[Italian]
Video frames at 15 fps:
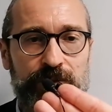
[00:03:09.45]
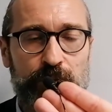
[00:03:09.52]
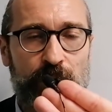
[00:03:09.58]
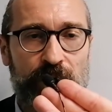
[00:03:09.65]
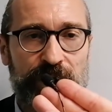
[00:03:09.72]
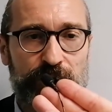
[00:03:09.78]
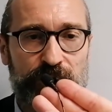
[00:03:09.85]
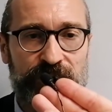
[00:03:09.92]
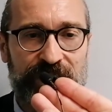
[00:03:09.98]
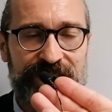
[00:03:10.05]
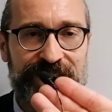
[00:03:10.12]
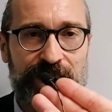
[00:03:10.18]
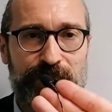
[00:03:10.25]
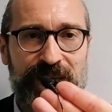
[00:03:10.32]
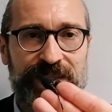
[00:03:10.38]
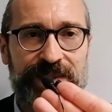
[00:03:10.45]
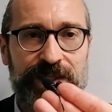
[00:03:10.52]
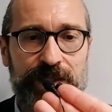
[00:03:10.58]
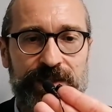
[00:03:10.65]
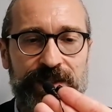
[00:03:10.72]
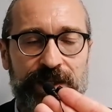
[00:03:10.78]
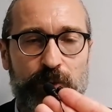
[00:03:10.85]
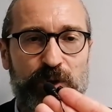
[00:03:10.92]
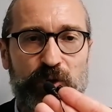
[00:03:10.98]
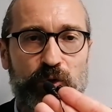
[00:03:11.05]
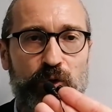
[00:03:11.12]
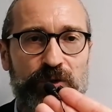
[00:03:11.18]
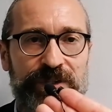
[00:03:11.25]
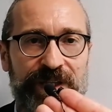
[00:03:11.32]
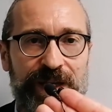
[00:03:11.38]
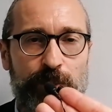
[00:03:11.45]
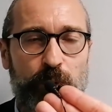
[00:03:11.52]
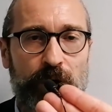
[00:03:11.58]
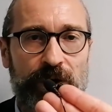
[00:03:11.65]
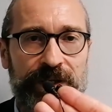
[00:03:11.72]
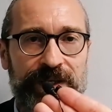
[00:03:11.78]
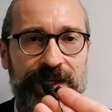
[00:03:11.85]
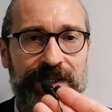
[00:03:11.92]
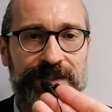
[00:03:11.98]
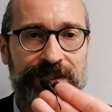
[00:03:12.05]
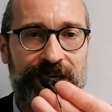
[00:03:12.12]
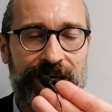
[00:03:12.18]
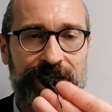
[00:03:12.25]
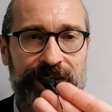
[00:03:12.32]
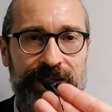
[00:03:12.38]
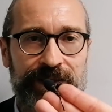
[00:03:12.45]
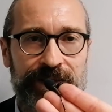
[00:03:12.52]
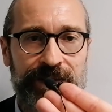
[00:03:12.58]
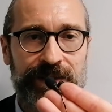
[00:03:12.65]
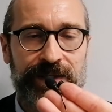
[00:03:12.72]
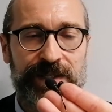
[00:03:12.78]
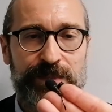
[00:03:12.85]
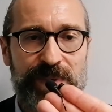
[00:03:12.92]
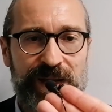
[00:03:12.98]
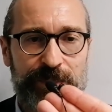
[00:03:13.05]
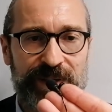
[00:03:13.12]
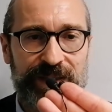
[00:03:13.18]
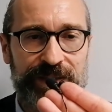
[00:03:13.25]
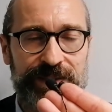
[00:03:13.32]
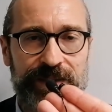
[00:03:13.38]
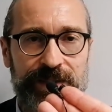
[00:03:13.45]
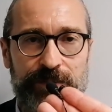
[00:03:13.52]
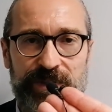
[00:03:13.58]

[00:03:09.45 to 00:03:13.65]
luoghi sostanzialmente da cui non te ne puoi andare liberamente,